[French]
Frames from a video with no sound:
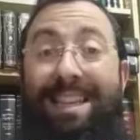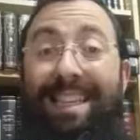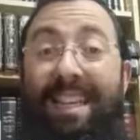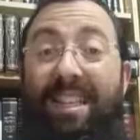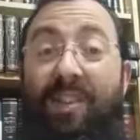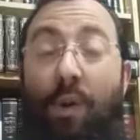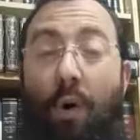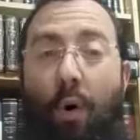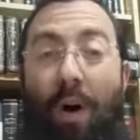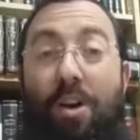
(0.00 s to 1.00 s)
c'est
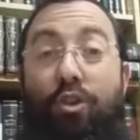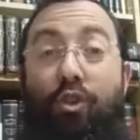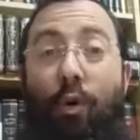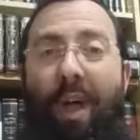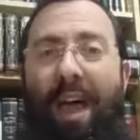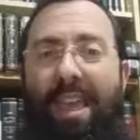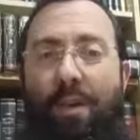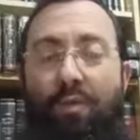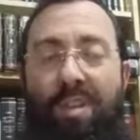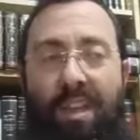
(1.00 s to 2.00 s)
tsror Tsorera
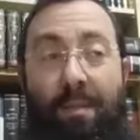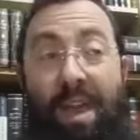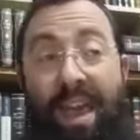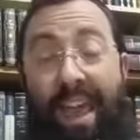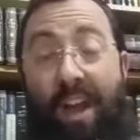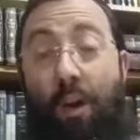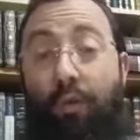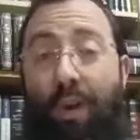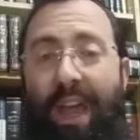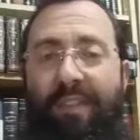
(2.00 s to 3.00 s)
Yehudim. Et quand
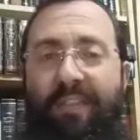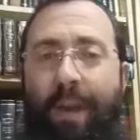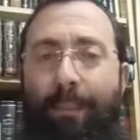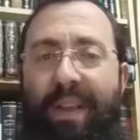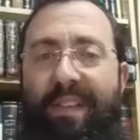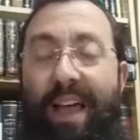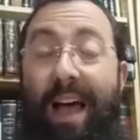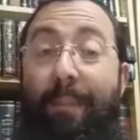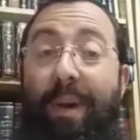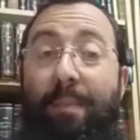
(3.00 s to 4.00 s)
on arrive vers Pesach,
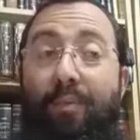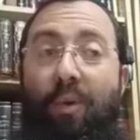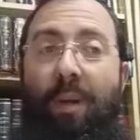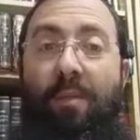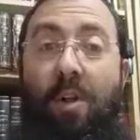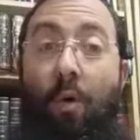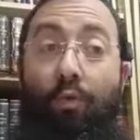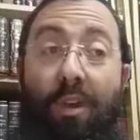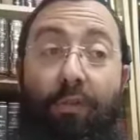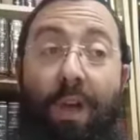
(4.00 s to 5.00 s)
après Purim, on
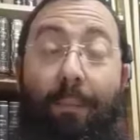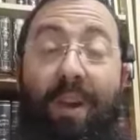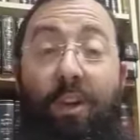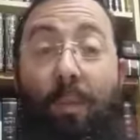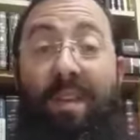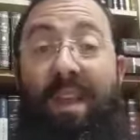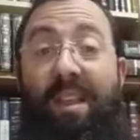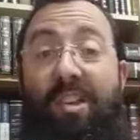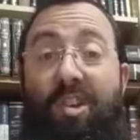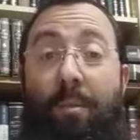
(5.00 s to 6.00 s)
doit se rappeler que Bezrat
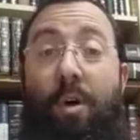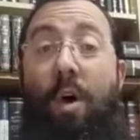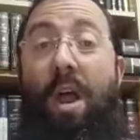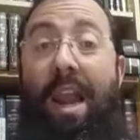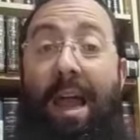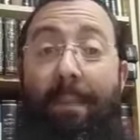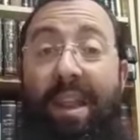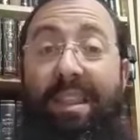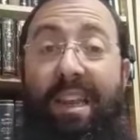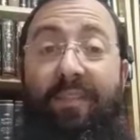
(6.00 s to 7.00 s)
Hashem, la,
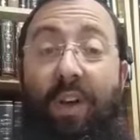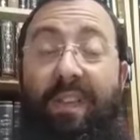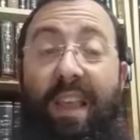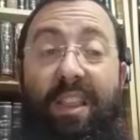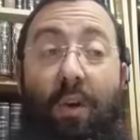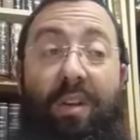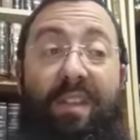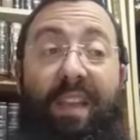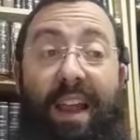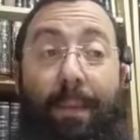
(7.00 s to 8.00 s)
délivrance a été en
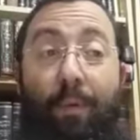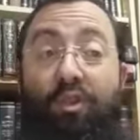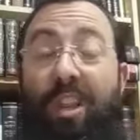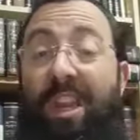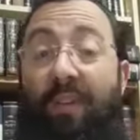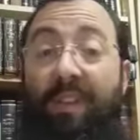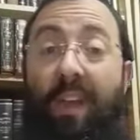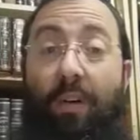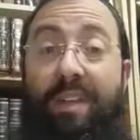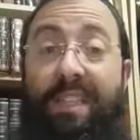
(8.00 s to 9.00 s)
Nissan, la prochaine délivrance
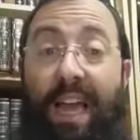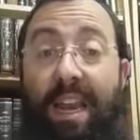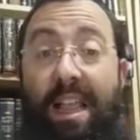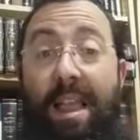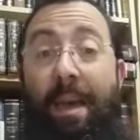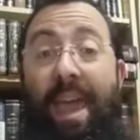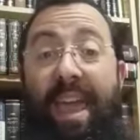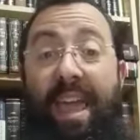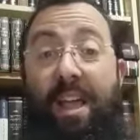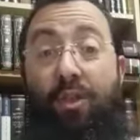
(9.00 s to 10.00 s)
sera en Nissan.
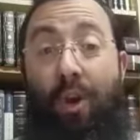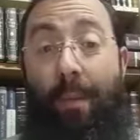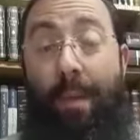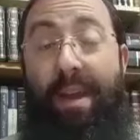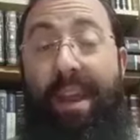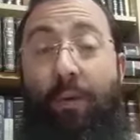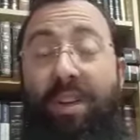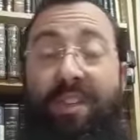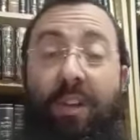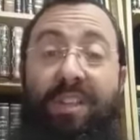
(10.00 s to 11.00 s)
Et de la même manière qu'on est
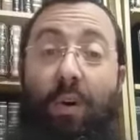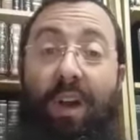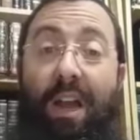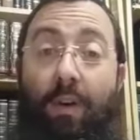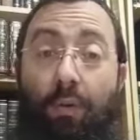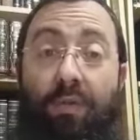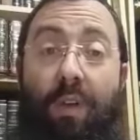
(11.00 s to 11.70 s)
sorti en Galout